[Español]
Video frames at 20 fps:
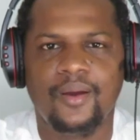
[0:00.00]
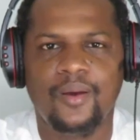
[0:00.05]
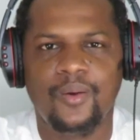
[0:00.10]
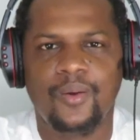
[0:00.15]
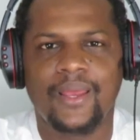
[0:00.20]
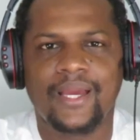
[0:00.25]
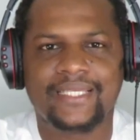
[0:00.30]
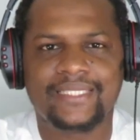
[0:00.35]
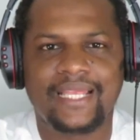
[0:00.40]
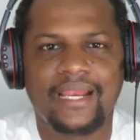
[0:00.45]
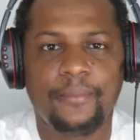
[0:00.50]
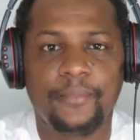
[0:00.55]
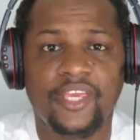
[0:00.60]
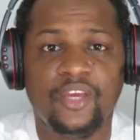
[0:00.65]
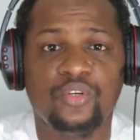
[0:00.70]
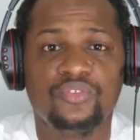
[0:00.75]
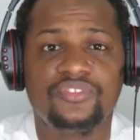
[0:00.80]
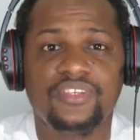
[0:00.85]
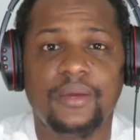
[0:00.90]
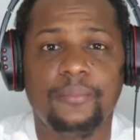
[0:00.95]
Hola, ¿qué tal
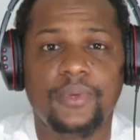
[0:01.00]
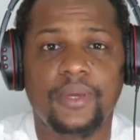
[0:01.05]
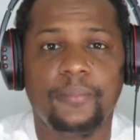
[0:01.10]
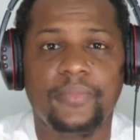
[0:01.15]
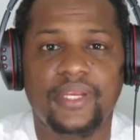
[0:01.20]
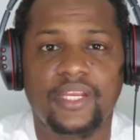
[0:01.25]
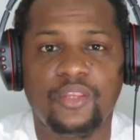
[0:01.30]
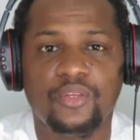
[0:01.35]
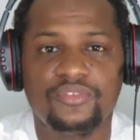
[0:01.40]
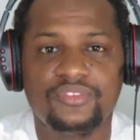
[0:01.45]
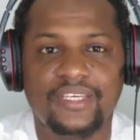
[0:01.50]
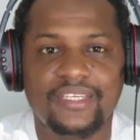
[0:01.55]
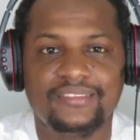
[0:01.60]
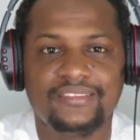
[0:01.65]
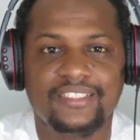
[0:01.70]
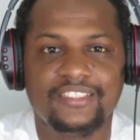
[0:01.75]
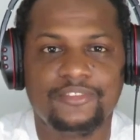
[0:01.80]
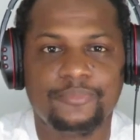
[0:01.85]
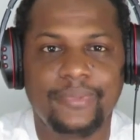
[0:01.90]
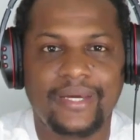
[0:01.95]
amigos? Sean bienvenidos a
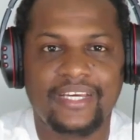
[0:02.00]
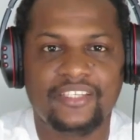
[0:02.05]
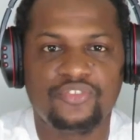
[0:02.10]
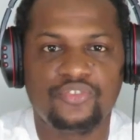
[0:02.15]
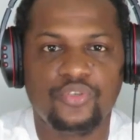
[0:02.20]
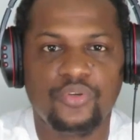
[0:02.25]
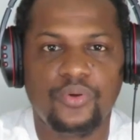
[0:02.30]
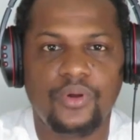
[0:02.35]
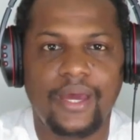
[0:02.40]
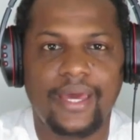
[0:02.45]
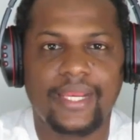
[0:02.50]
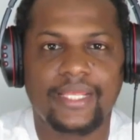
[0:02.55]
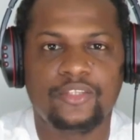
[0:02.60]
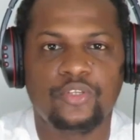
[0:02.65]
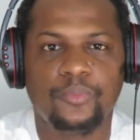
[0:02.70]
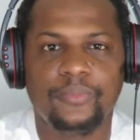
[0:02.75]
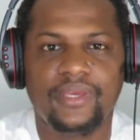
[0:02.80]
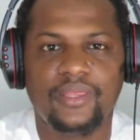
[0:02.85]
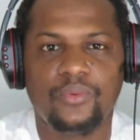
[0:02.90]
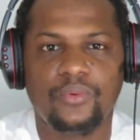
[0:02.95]
este espacio,
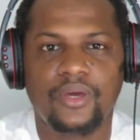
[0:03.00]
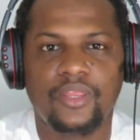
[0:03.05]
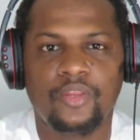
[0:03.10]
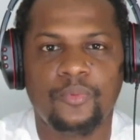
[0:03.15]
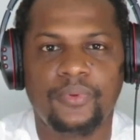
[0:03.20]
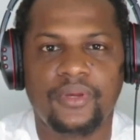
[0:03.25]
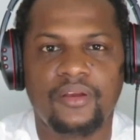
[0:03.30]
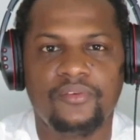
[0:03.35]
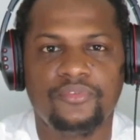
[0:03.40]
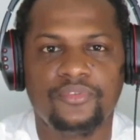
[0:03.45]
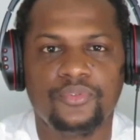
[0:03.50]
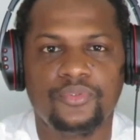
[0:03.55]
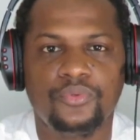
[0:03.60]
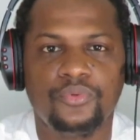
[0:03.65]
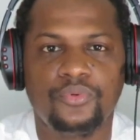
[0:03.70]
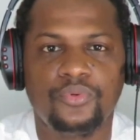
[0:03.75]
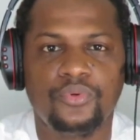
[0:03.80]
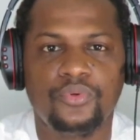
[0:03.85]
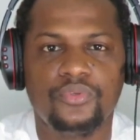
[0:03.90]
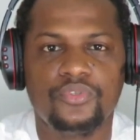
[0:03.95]
Anatomía Educando para el
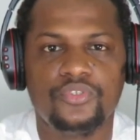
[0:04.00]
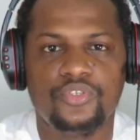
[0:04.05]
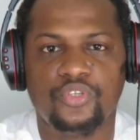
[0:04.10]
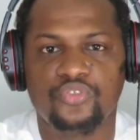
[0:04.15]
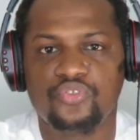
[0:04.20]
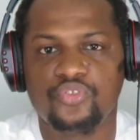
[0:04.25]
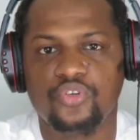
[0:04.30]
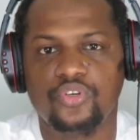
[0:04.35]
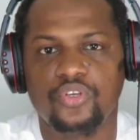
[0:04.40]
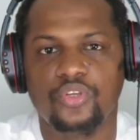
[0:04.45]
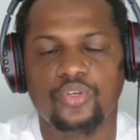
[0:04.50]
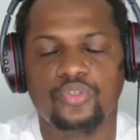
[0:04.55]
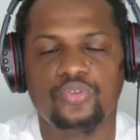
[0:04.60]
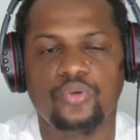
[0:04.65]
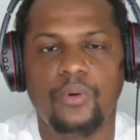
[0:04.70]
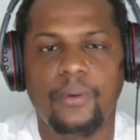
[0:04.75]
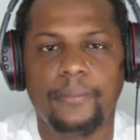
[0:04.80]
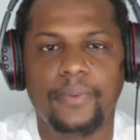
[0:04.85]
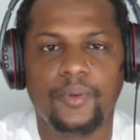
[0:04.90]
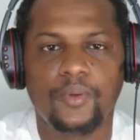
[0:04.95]
Futuro. Yo soy el
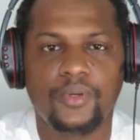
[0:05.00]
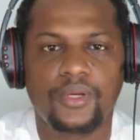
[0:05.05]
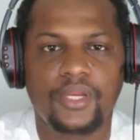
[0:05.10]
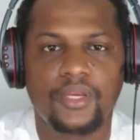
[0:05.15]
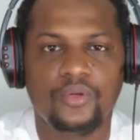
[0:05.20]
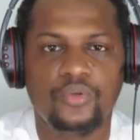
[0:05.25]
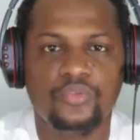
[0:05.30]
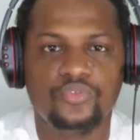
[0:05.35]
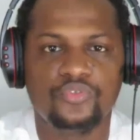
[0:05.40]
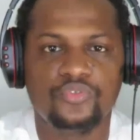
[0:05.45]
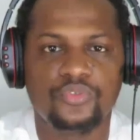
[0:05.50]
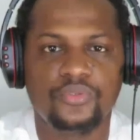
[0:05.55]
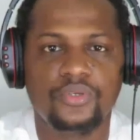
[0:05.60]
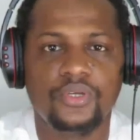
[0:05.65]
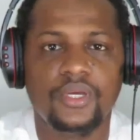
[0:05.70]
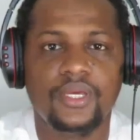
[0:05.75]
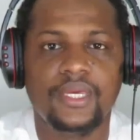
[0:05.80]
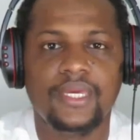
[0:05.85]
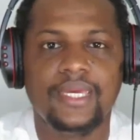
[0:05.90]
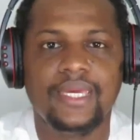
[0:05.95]
doctor Juan Pablo Reynoso.
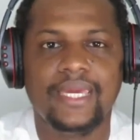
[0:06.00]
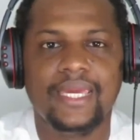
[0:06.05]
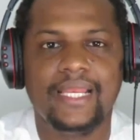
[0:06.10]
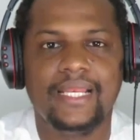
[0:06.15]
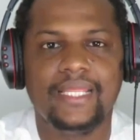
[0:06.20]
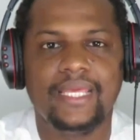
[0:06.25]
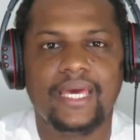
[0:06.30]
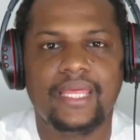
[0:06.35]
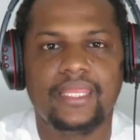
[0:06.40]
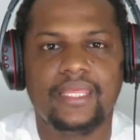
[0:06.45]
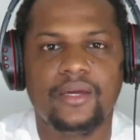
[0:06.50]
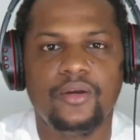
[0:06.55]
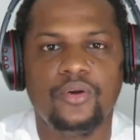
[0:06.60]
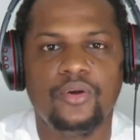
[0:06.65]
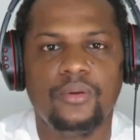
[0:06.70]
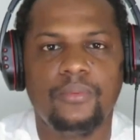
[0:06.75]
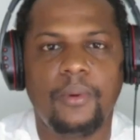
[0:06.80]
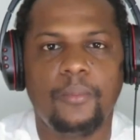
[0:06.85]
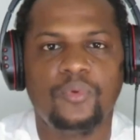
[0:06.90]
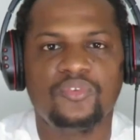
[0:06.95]
El día de
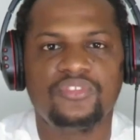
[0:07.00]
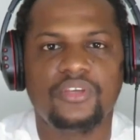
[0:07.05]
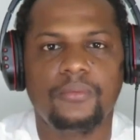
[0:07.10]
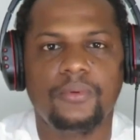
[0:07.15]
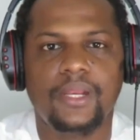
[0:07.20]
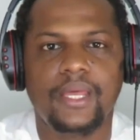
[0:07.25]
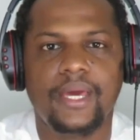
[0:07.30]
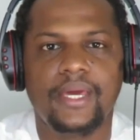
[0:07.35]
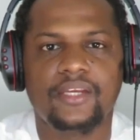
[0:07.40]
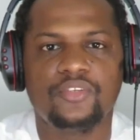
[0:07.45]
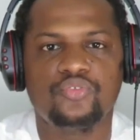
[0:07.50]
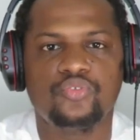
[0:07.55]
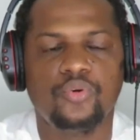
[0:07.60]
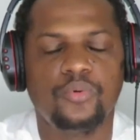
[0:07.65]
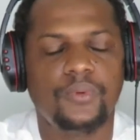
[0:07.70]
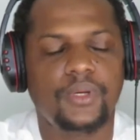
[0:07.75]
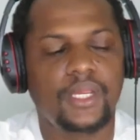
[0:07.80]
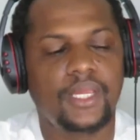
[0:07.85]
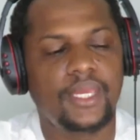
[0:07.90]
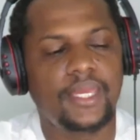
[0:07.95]
hoy vamos a hablar
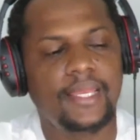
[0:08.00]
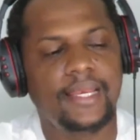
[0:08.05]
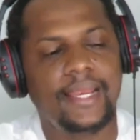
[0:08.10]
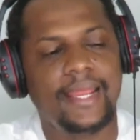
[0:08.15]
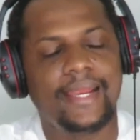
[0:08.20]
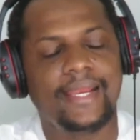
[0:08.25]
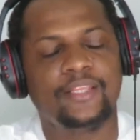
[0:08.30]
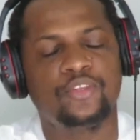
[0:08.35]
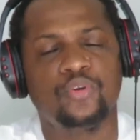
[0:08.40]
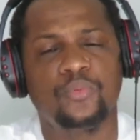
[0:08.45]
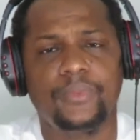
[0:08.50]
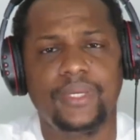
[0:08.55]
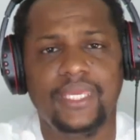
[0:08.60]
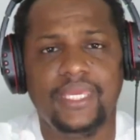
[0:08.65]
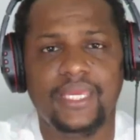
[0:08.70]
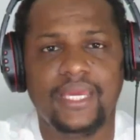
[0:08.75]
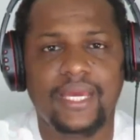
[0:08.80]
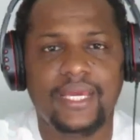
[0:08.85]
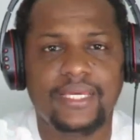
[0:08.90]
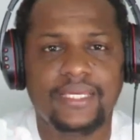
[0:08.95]
sobre la
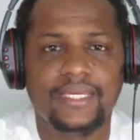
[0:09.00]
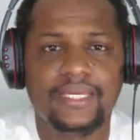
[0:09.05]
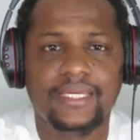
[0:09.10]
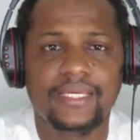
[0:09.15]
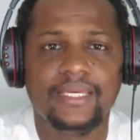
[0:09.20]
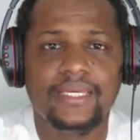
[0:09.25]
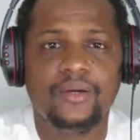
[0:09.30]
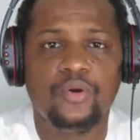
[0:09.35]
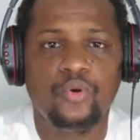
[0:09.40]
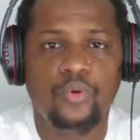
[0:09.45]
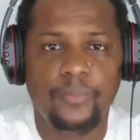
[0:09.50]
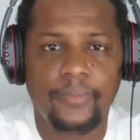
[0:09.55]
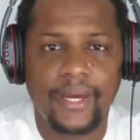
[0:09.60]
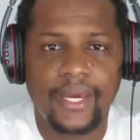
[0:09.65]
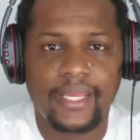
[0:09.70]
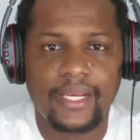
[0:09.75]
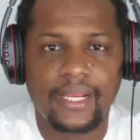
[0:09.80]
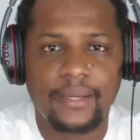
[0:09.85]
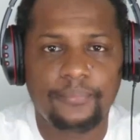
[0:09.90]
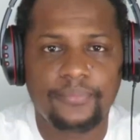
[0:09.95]
anatomía
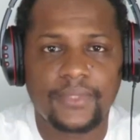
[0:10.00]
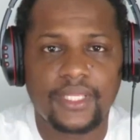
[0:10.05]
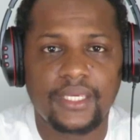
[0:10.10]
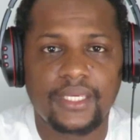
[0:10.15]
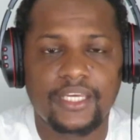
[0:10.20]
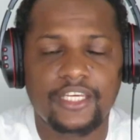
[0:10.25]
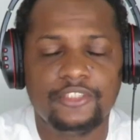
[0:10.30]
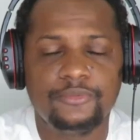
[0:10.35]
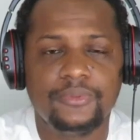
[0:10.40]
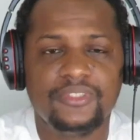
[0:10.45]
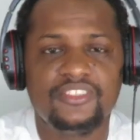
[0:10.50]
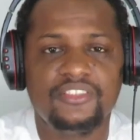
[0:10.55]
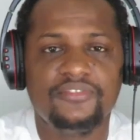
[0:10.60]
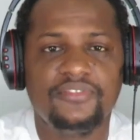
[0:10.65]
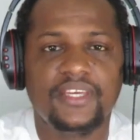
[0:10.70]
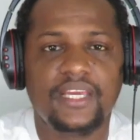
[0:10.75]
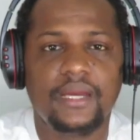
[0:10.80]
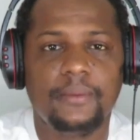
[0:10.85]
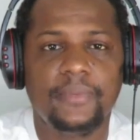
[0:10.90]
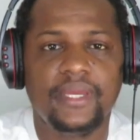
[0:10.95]
humana.
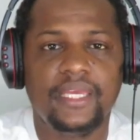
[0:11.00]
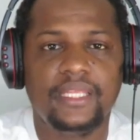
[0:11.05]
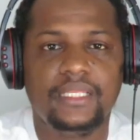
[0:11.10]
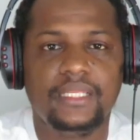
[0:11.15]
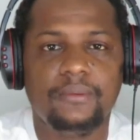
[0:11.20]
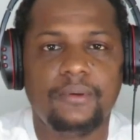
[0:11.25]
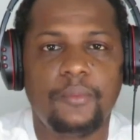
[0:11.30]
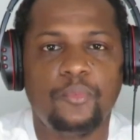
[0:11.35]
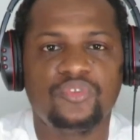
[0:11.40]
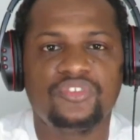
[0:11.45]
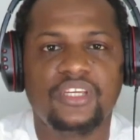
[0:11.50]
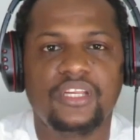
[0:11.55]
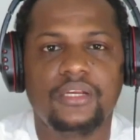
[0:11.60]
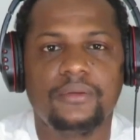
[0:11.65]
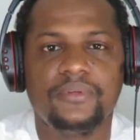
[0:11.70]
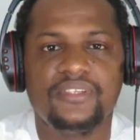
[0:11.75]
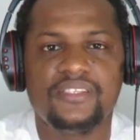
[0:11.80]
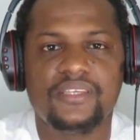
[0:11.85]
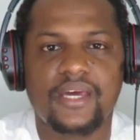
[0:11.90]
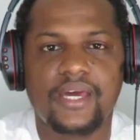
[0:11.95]
Específicamente vamos a
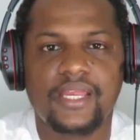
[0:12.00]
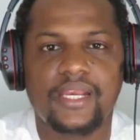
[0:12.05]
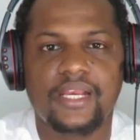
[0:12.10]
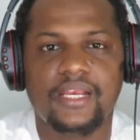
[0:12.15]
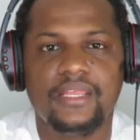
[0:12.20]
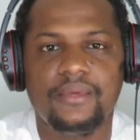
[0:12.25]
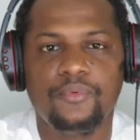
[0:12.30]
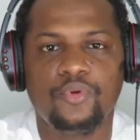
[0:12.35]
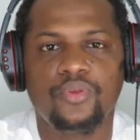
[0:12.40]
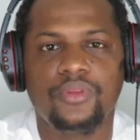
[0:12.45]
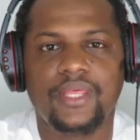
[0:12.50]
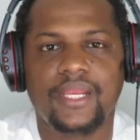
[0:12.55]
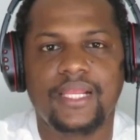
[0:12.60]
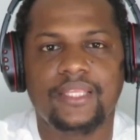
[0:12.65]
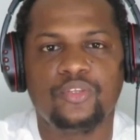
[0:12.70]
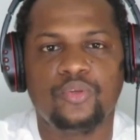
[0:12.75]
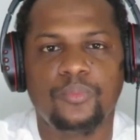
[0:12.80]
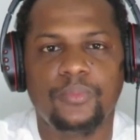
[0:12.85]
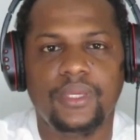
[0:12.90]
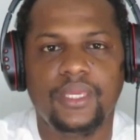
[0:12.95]
revisar el libro de
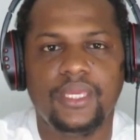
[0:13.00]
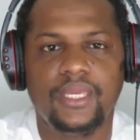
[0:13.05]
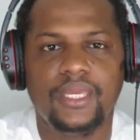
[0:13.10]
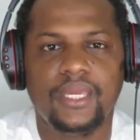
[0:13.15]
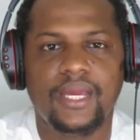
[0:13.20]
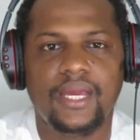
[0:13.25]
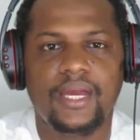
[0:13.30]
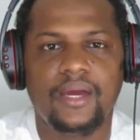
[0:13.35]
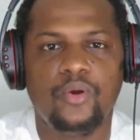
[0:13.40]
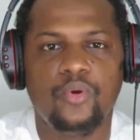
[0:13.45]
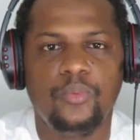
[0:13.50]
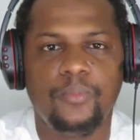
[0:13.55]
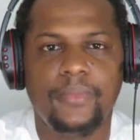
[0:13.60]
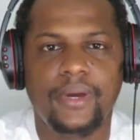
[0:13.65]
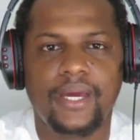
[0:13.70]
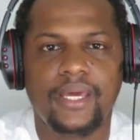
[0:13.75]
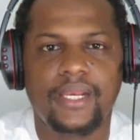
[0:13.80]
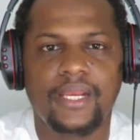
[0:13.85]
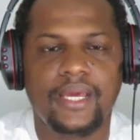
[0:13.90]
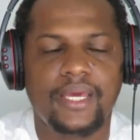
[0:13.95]
Anatomía
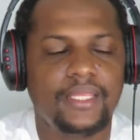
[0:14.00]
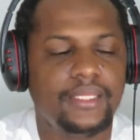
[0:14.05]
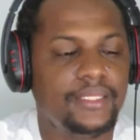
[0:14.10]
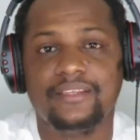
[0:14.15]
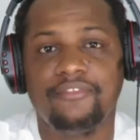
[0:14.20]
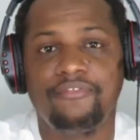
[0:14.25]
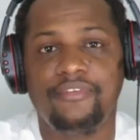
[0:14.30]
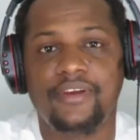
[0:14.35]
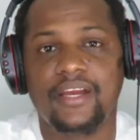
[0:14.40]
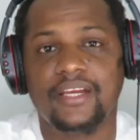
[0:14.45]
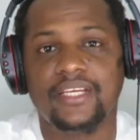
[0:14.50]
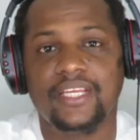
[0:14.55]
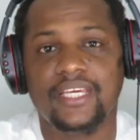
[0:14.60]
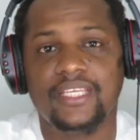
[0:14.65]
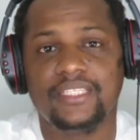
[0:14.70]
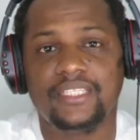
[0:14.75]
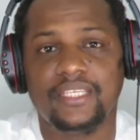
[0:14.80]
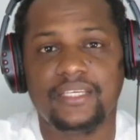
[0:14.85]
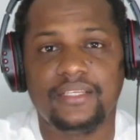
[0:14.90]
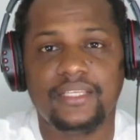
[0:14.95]
Humana de Frank
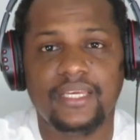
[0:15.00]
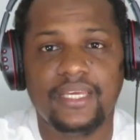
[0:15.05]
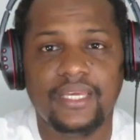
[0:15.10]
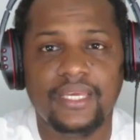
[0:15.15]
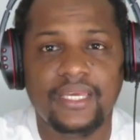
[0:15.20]
Netter.